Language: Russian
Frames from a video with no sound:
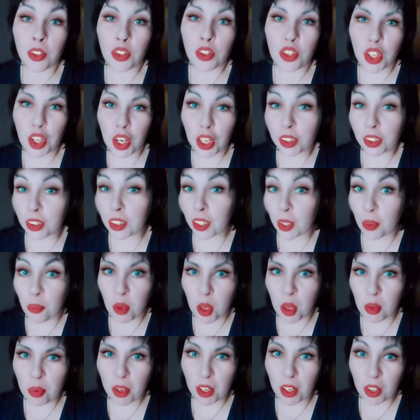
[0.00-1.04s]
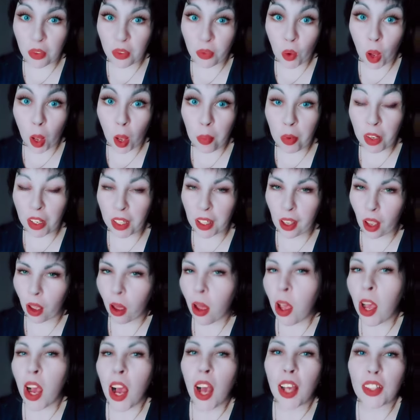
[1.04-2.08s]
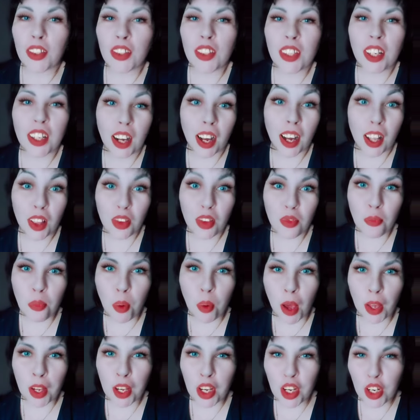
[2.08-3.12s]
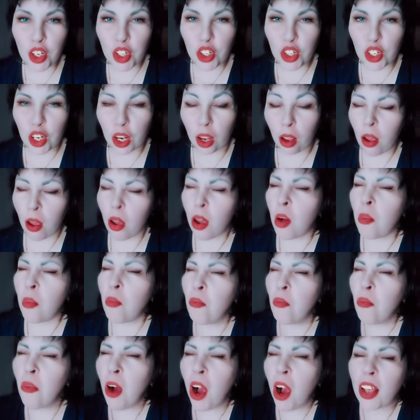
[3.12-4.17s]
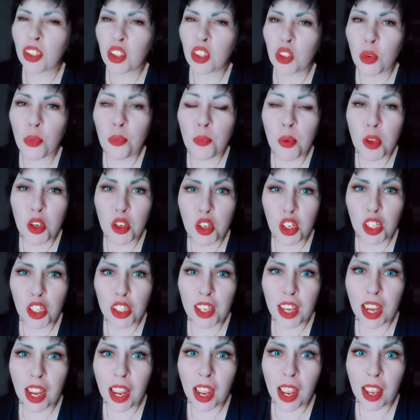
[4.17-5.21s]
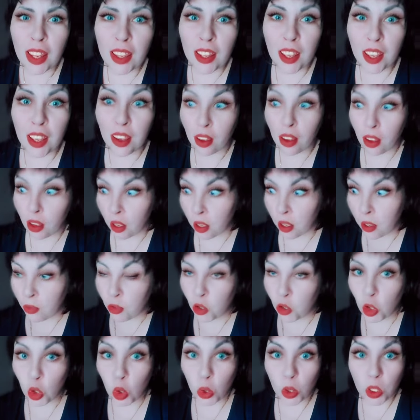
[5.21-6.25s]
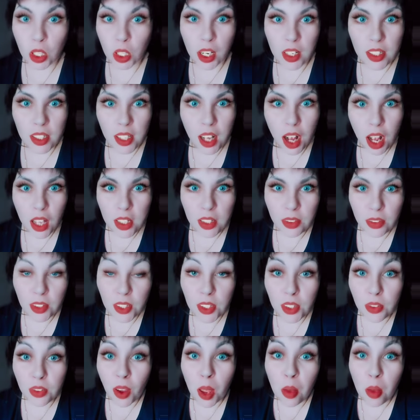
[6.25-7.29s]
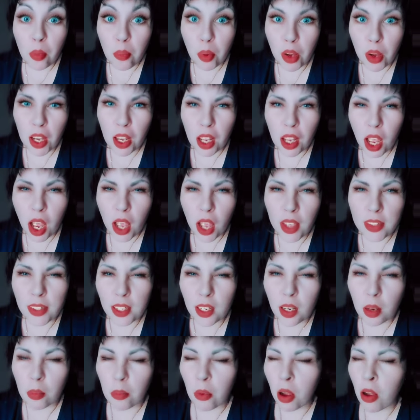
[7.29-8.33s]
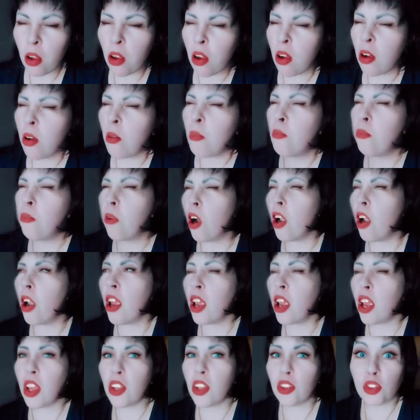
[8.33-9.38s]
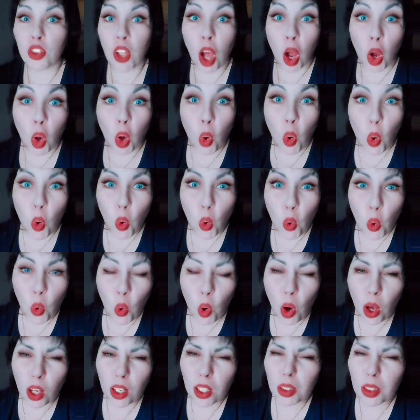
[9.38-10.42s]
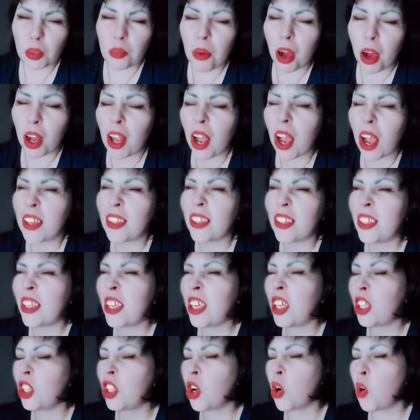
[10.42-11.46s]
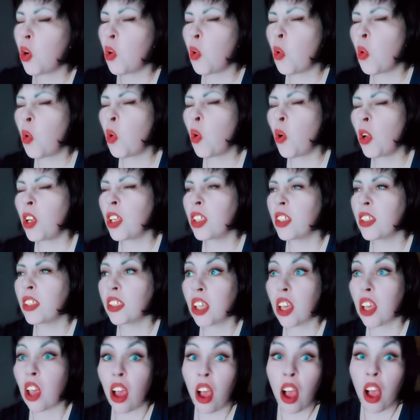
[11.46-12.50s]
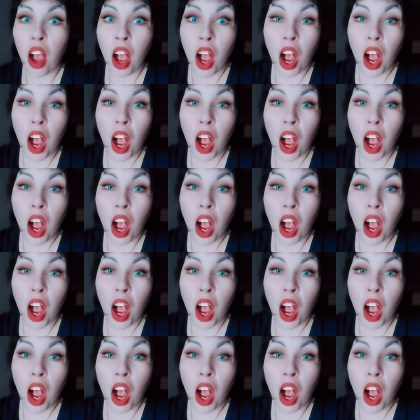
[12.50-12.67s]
Директор мебельной фабрики отдыхал в Париже. Массу впечатлений. Все это рассказывает своим приятелям. Блин, такой город, магазины, улицы.